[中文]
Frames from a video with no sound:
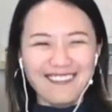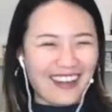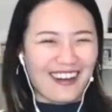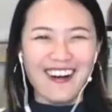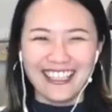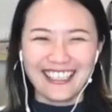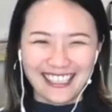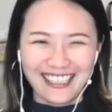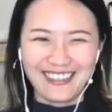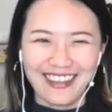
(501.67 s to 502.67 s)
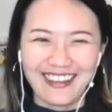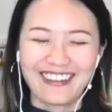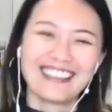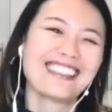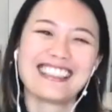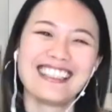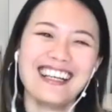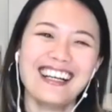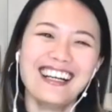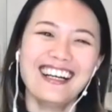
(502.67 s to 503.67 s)
没问题，没问题。
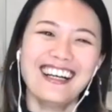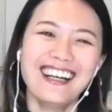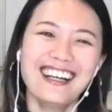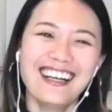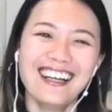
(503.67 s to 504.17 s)
对，你的粉